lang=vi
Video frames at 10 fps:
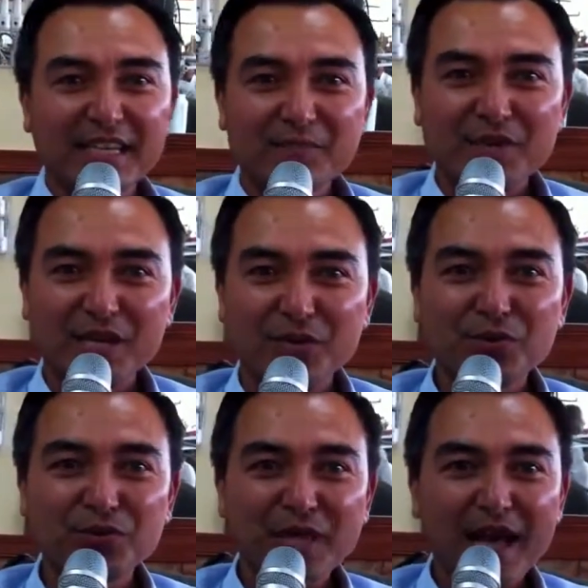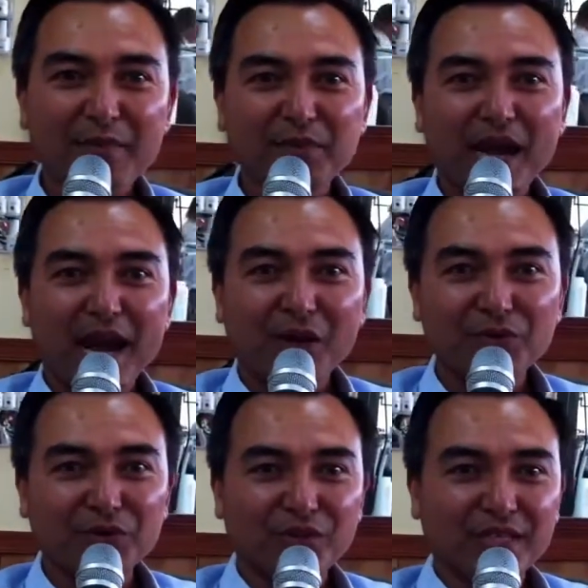tìm hiểu tham
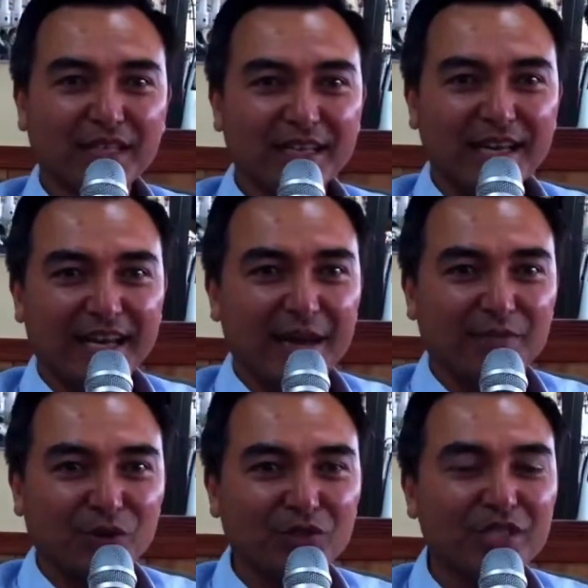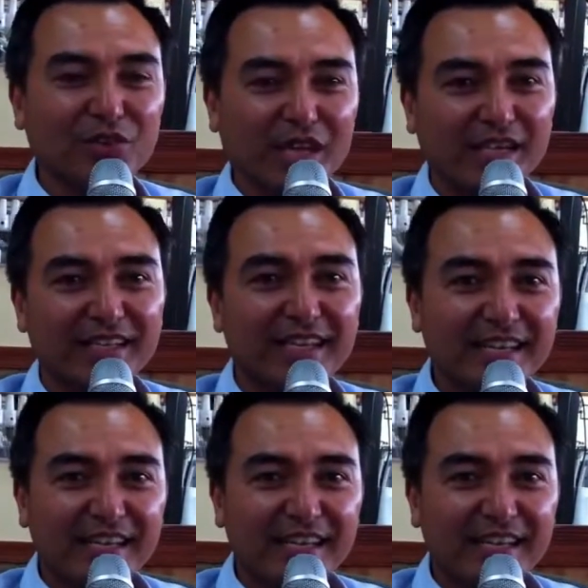khảo rồi là làm đủ thứ chuyện